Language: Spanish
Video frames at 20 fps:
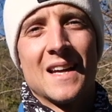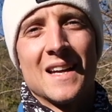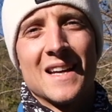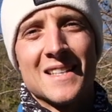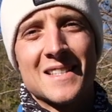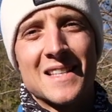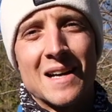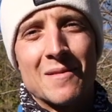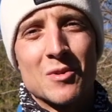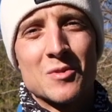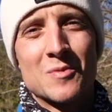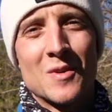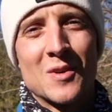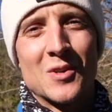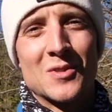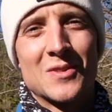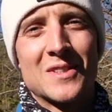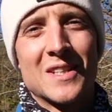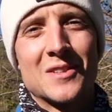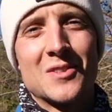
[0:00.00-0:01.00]
Estamos muy
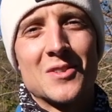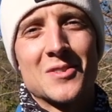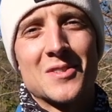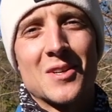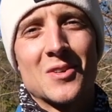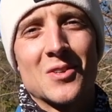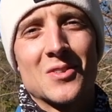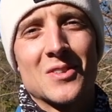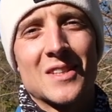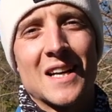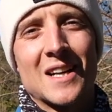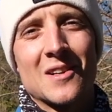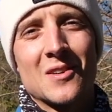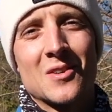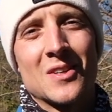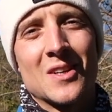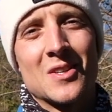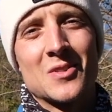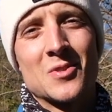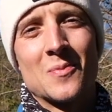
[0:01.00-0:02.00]
contentos de contar
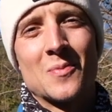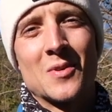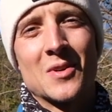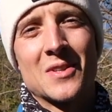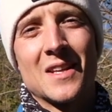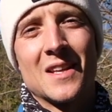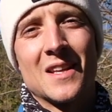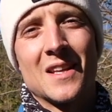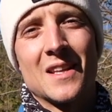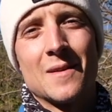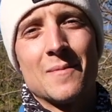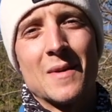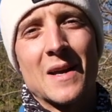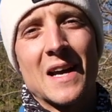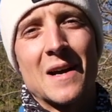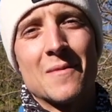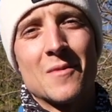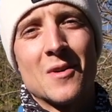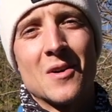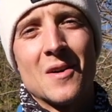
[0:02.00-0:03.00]
con el soporte de
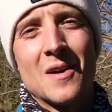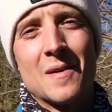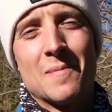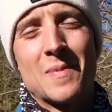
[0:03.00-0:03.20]
Megamo